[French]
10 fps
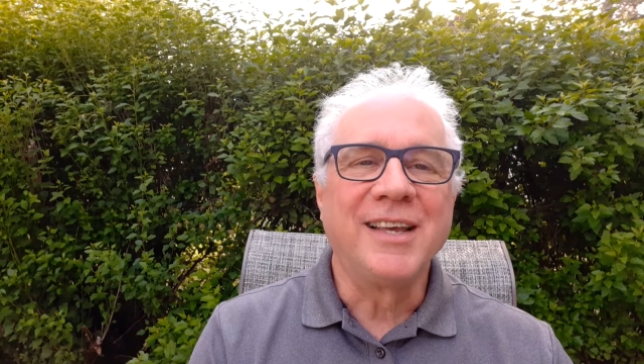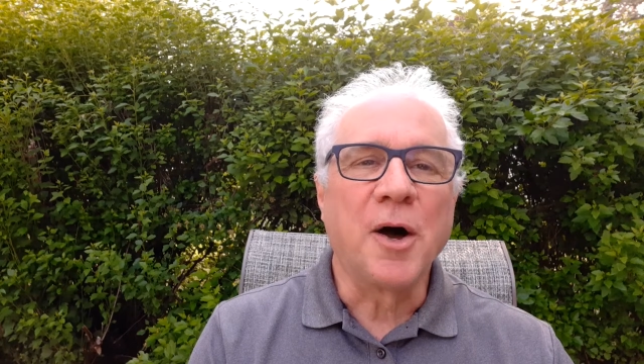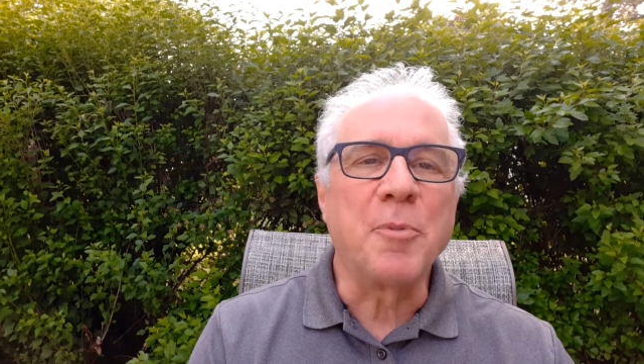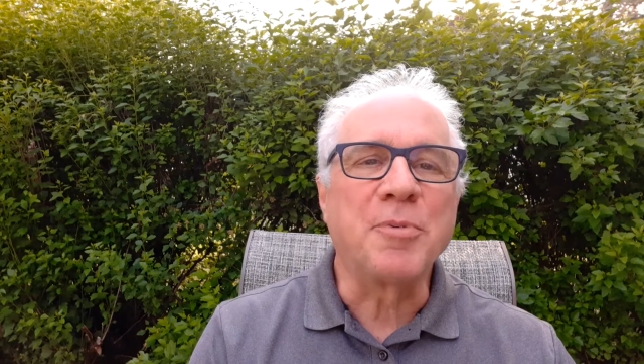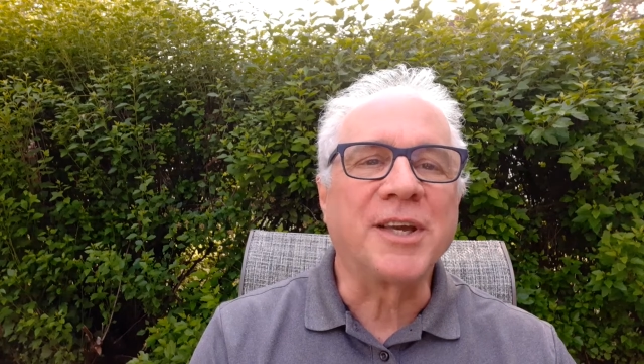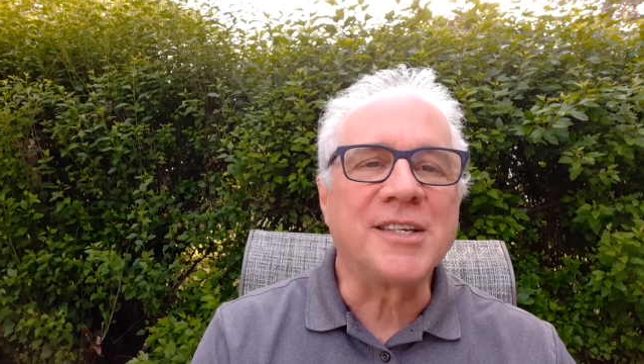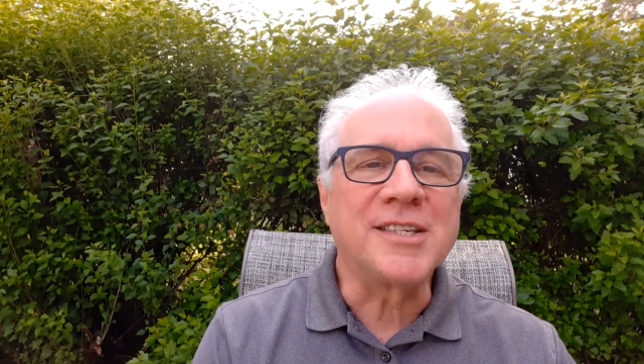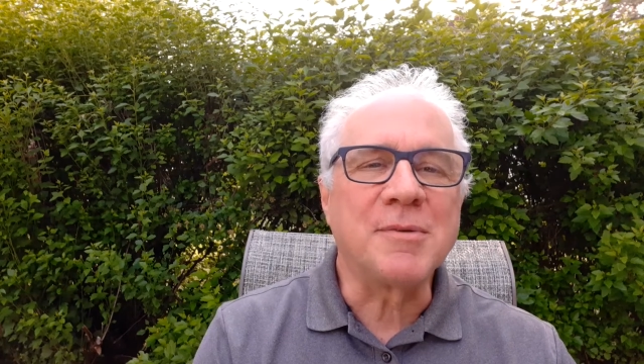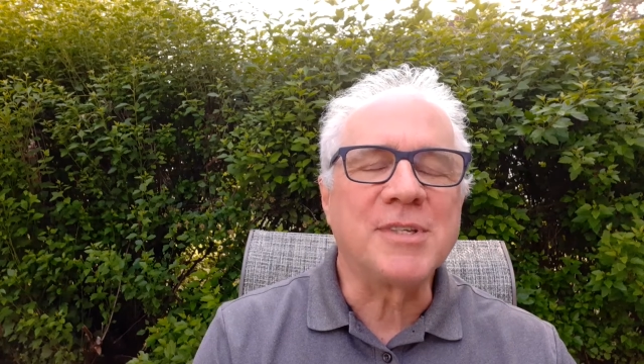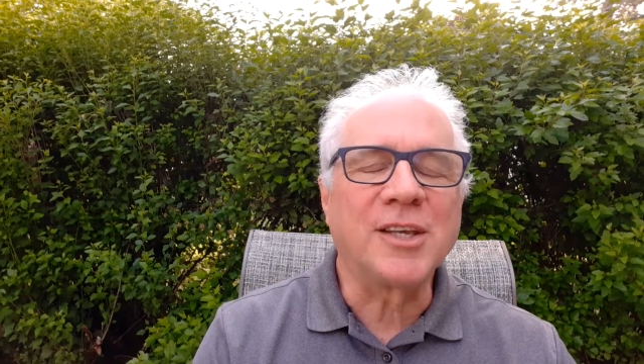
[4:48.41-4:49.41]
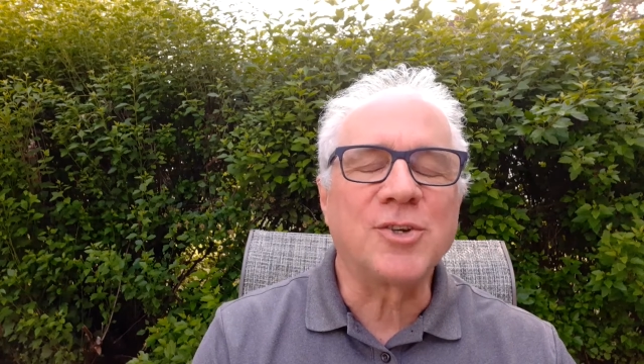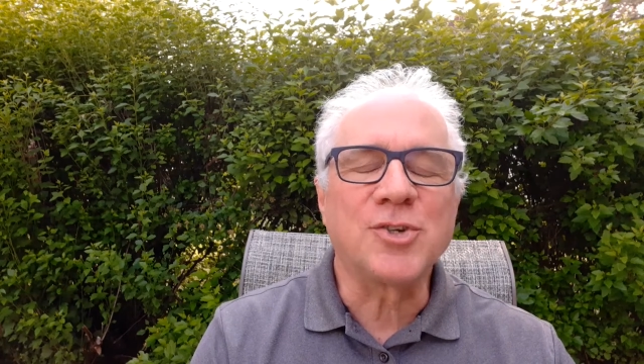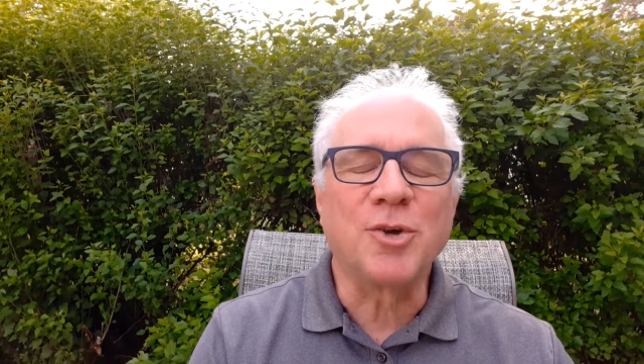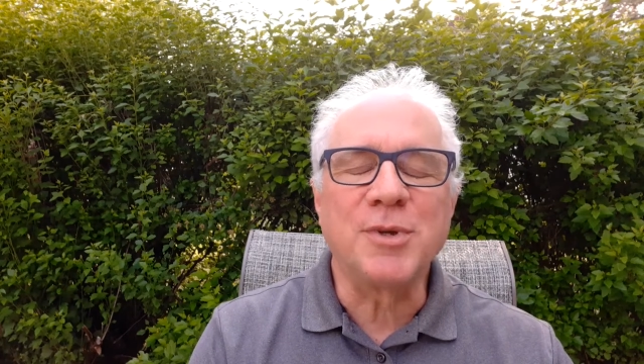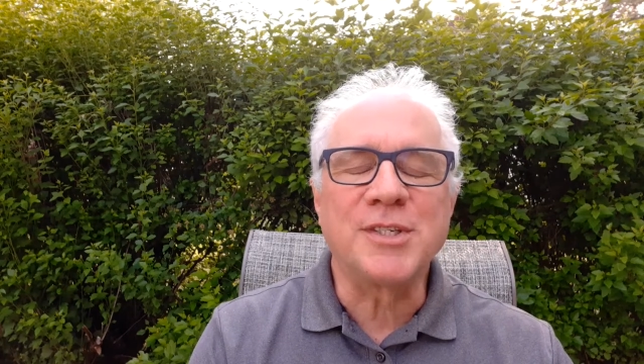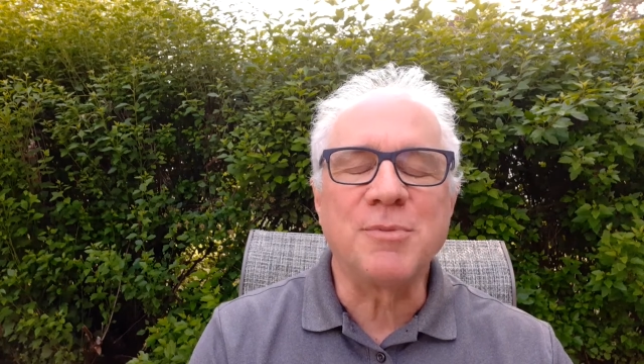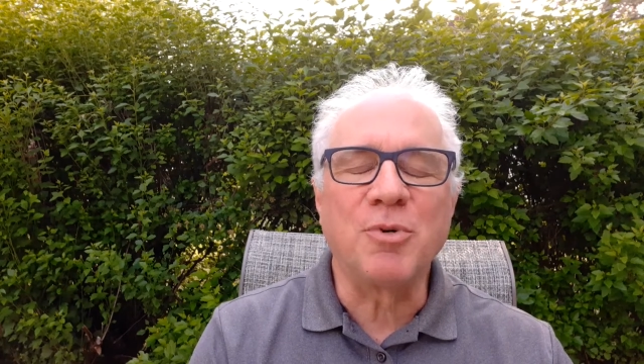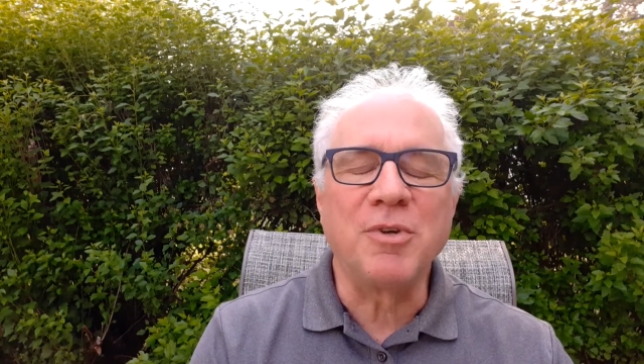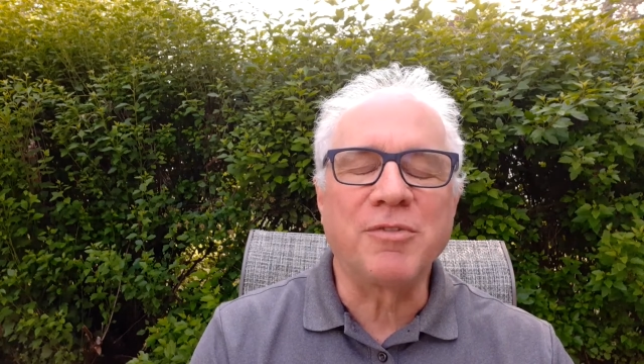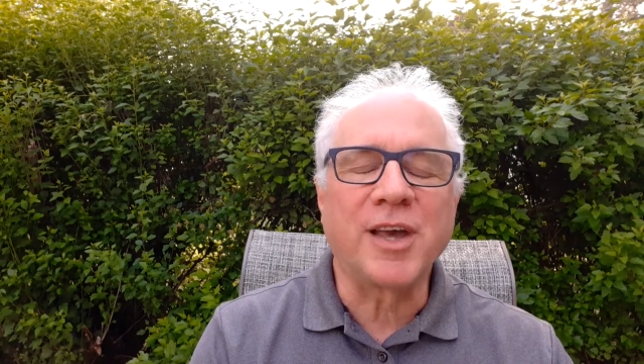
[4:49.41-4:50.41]
On peut prier ensemble. Seigneur, je te remercie
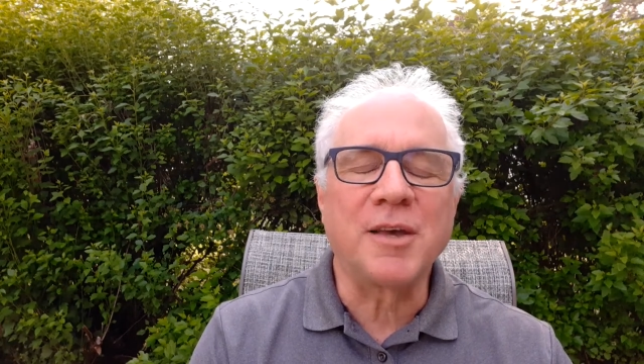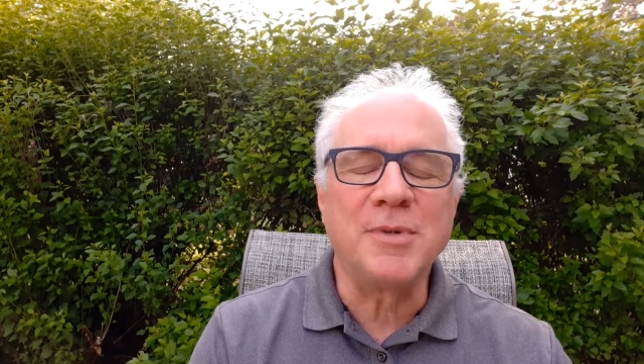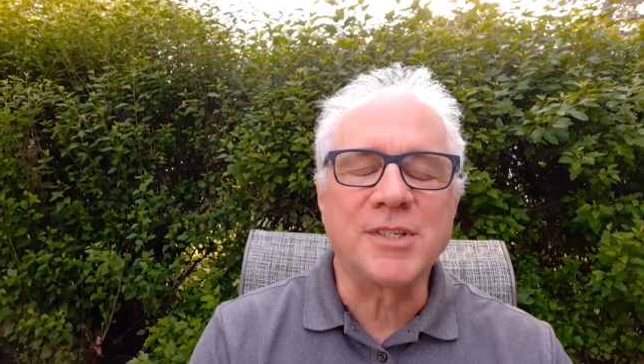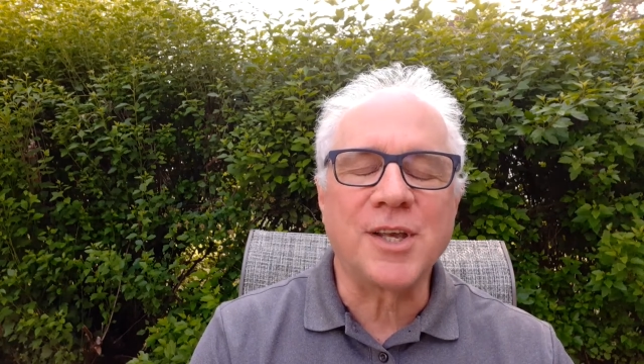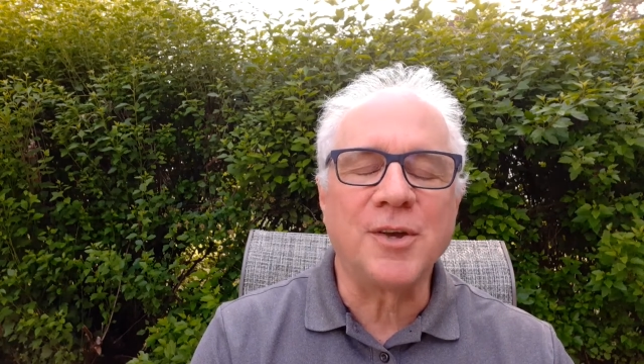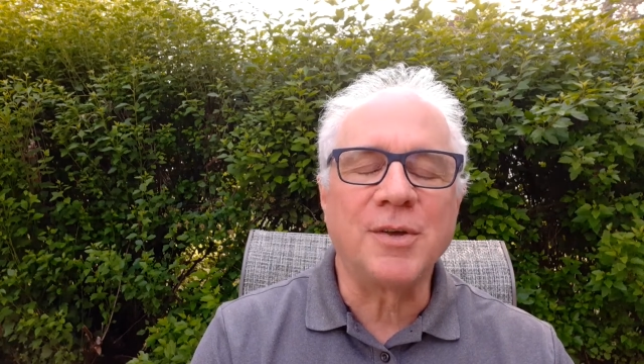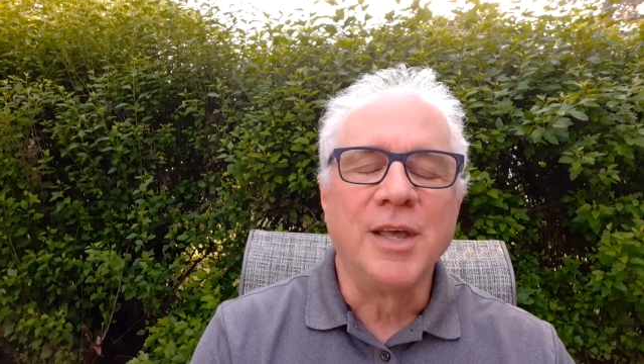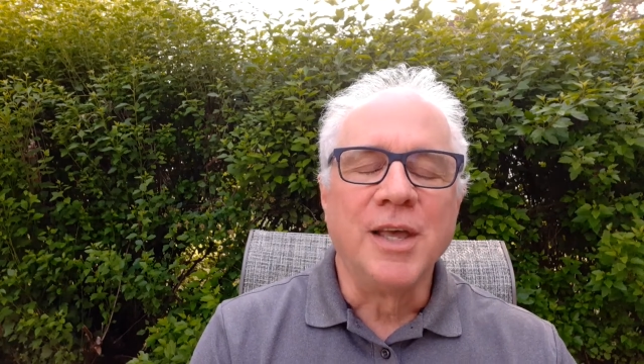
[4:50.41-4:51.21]
pour mes frères, mes sœurs.